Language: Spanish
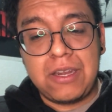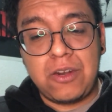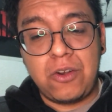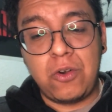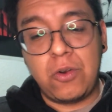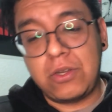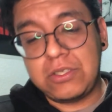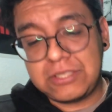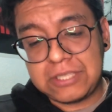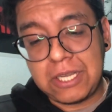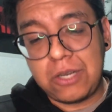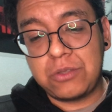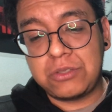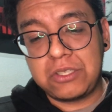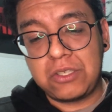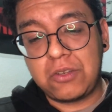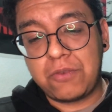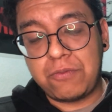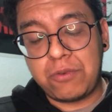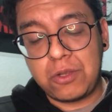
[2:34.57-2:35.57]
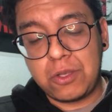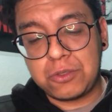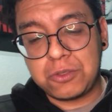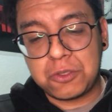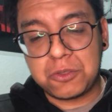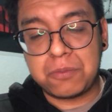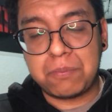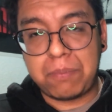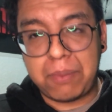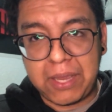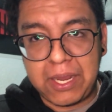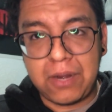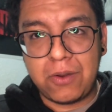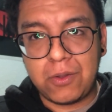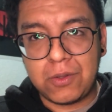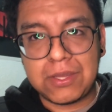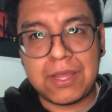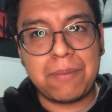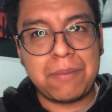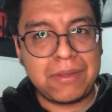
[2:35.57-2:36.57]
No están los cinco furiosos,
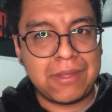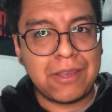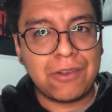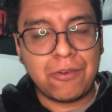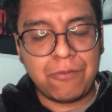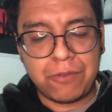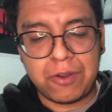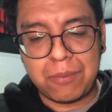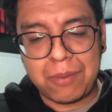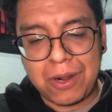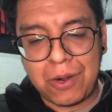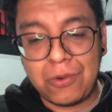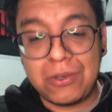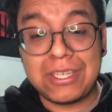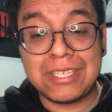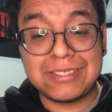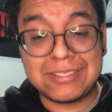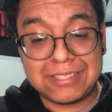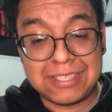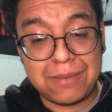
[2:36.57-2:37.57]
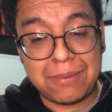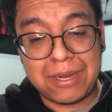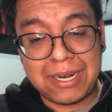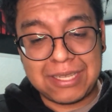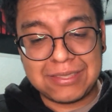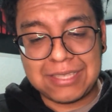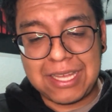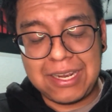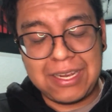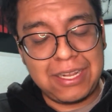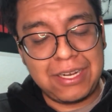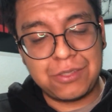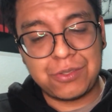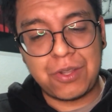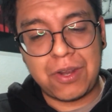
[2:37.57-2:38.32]
pero también ya confirmaron que sí van a salir,